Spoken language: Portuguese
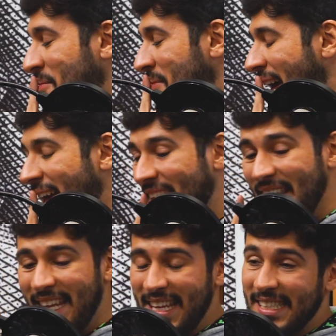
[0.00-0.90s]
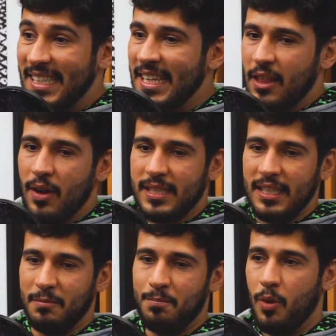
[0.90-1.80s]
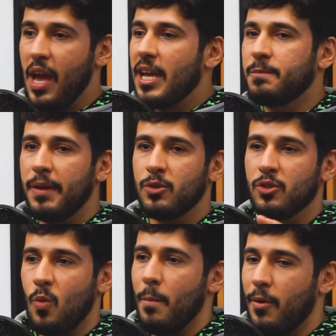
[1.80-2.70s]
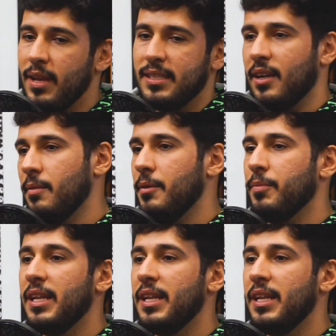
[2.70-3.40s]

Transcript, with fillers: Mas, então assim, por que, que as pessoas compram essa câmera?